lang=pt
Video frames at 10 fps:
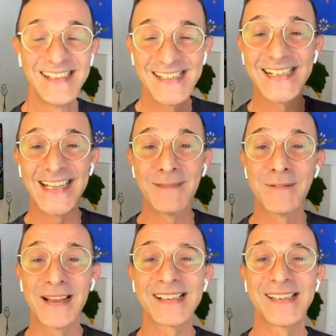e Scrap
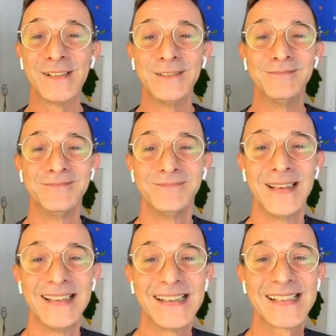Brasil.
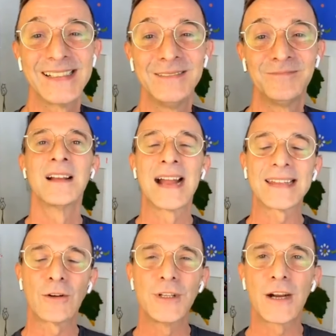Beleza?
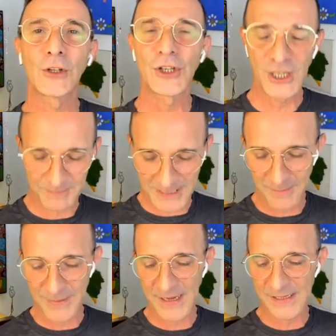Categoria Crochê,
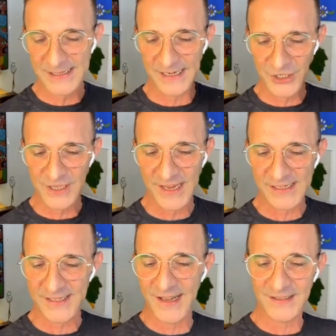parabéns a Edneia
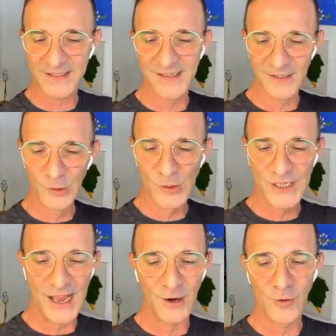Sinatra,
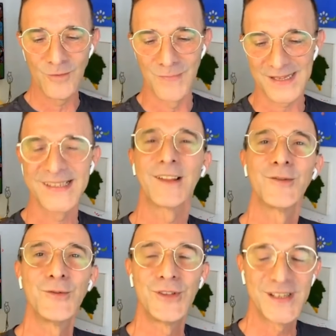Luzago, Marcelo
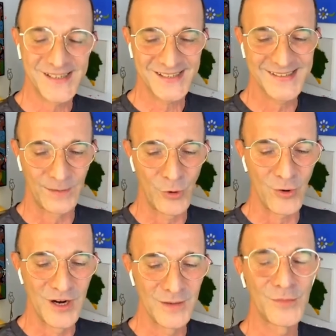Nunes,
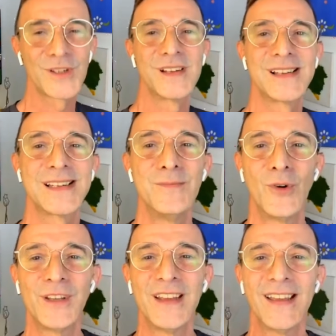Samuel Ramos e Simone